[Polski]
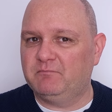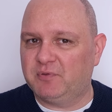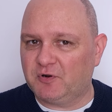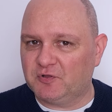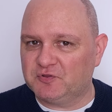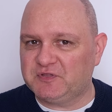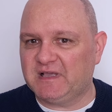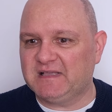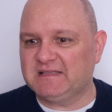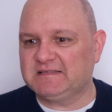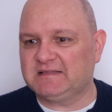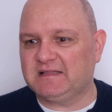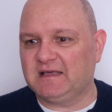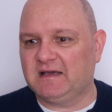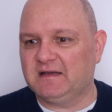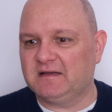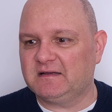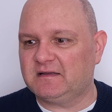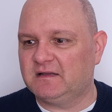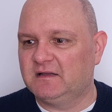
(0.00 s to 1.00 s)

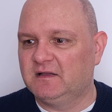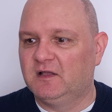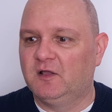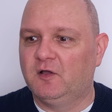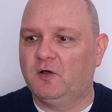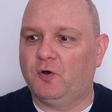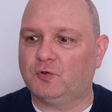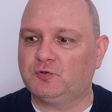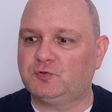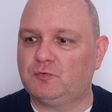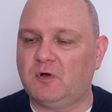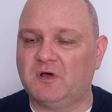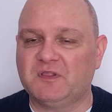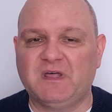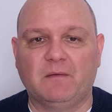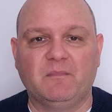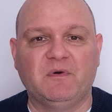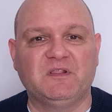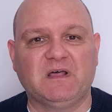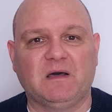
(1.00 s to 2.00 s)
protestach
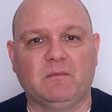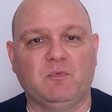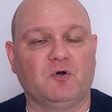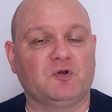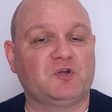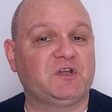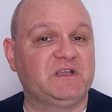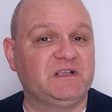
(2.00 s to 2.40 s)
odkładamy na bok